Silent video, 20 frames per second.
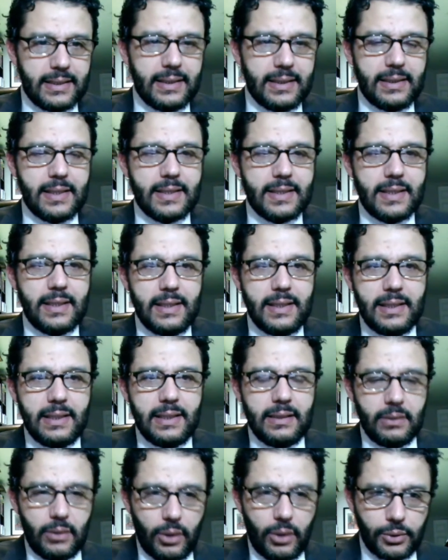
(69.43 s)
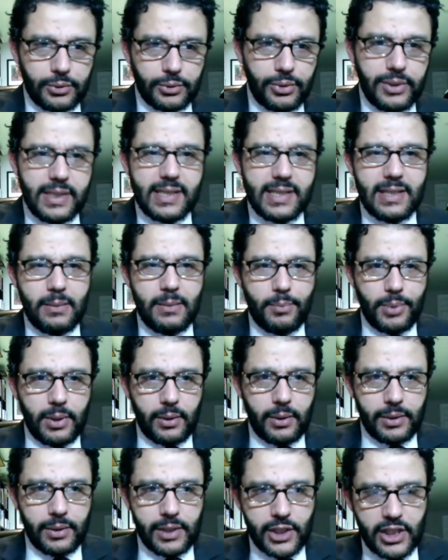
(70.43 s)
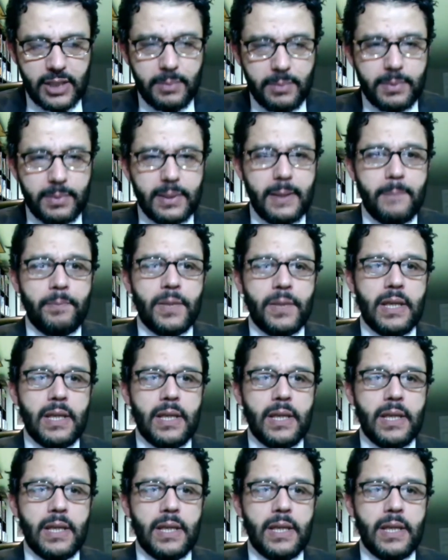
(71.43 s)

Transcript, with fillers: et des décennies en Tunisie puis en Égypte,